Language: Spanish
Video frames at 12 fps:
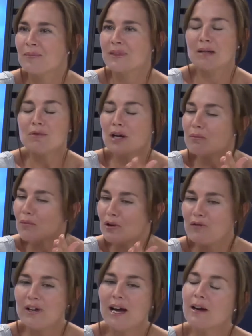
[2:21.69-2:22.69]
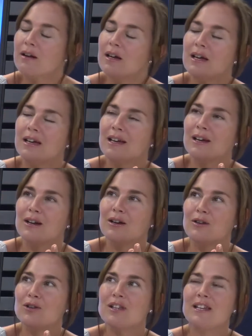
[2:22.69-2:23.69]
Tenemos que modificar,
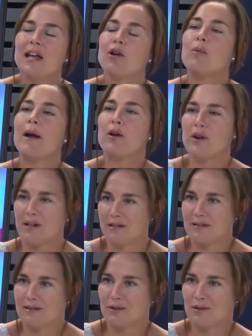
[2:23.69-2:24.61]
no te diría los valores,